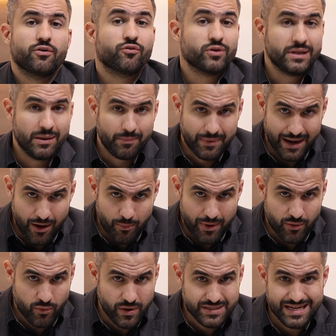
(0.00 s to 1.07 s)
eu vou lembrar
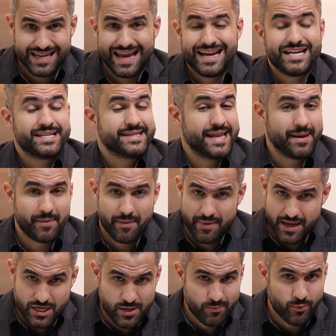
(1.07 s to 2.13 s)
uma coisa que é
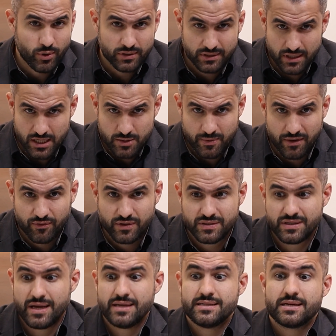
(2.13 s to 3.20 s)
extremamente importante para
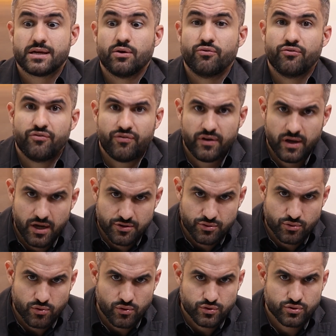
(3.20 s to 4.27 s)
vocês e que eu vejo
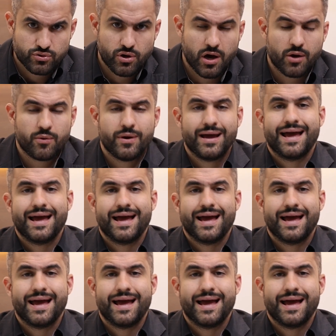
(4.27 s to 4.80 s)
no consultório